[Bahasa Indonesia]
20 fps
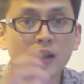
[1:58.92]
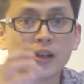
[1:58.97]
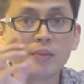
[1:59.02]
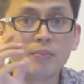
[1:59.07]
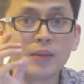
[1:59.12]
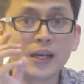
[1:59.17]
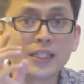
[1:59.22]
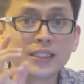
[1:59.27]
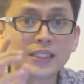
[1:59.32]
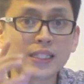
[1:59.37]

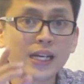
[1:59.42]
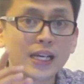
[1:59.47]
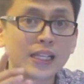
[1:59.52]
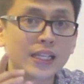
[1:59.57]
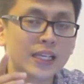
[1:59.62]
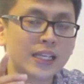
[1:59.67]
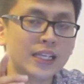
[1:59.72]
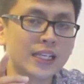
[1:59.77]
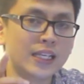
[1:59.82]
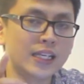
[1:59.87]
Lemari
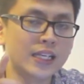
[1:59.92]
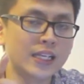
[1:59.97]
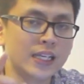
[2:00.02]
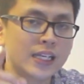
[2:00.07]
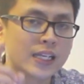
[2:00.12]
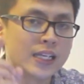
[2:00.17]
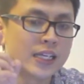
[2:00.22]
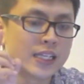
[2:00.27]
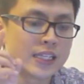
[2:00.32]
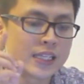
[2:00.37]
sekat
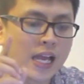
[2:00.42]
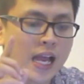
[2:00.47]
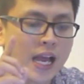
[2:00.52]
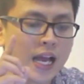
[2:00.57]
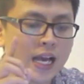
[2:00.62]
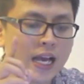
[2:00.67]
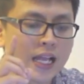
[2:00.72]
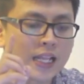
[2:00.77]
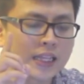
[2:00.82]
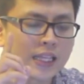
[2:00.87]
ini kita
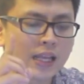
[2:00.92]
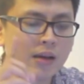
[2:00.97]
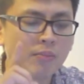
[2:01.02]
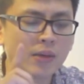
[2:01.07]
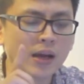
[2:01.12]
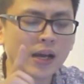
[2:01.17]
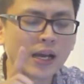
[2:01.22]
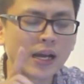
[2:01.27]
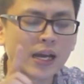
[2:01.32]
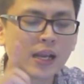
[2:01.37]
akan
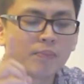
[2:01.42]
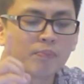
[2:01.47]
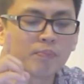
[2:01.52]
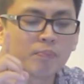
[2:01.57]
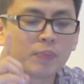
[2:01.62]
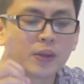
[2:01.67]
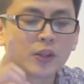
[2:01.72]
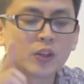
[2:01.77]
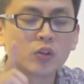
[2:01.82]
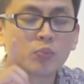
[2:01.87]
tambahkan
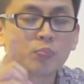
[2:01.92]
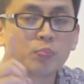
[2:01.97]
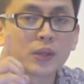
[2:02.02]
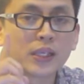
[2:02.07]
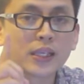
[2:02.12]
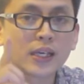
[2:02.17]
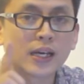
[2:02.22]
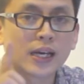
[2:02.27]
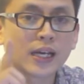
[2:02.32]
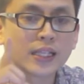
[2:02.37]
pintu
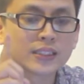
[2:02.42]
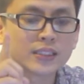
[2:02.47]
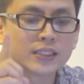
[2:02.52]
penyekat